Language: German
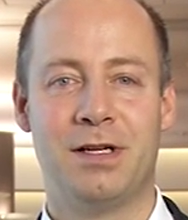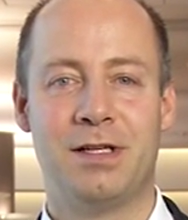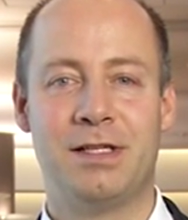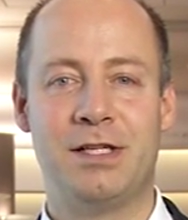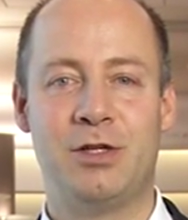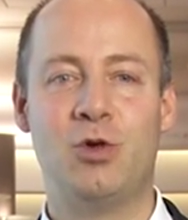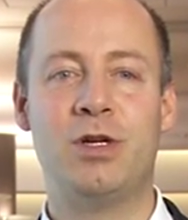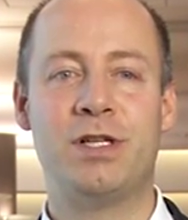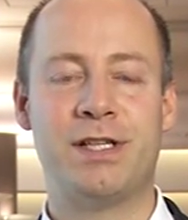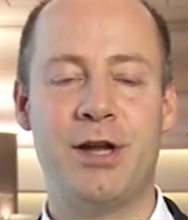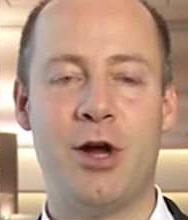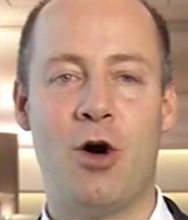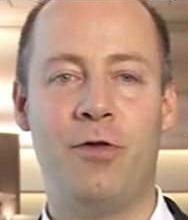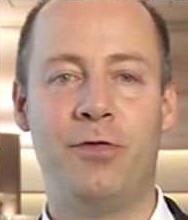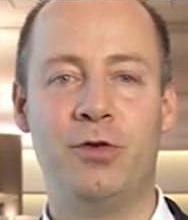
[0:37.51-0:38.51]
Sie tun es in
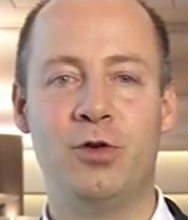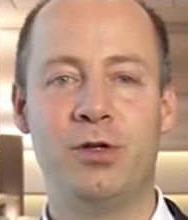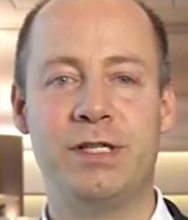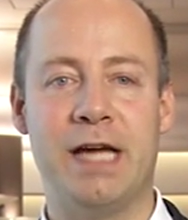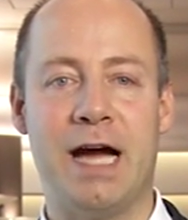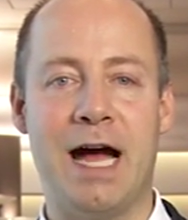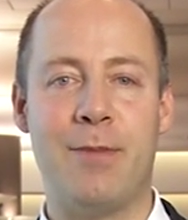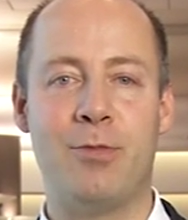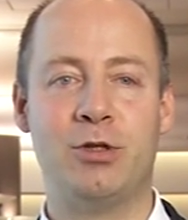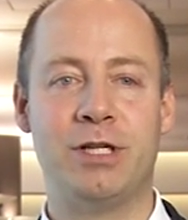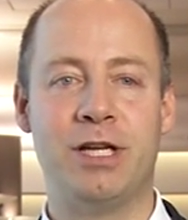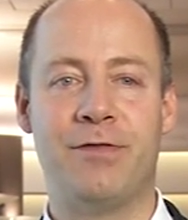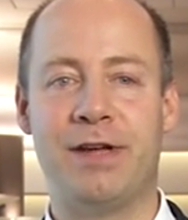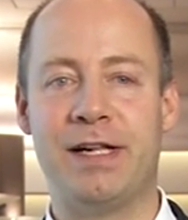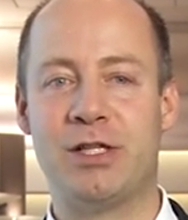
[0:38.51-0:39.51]
der Hoffnung, die Armut in
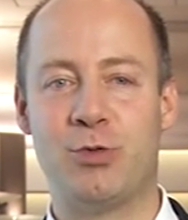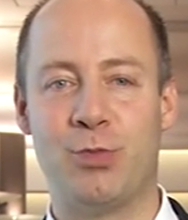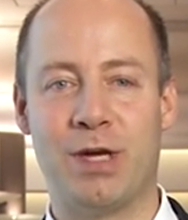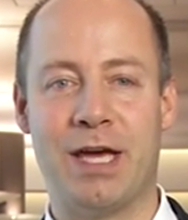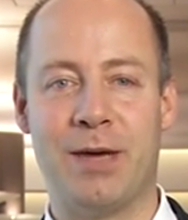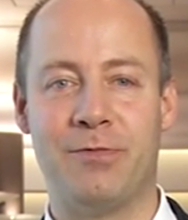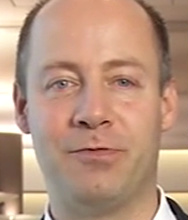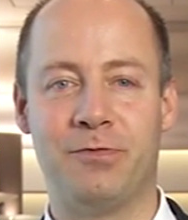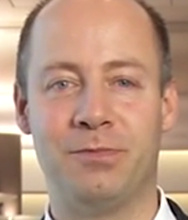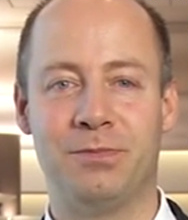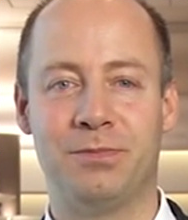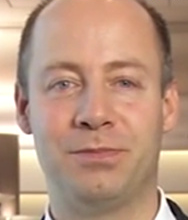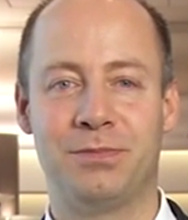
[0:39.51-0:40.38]
der Welt zu bekämpfen.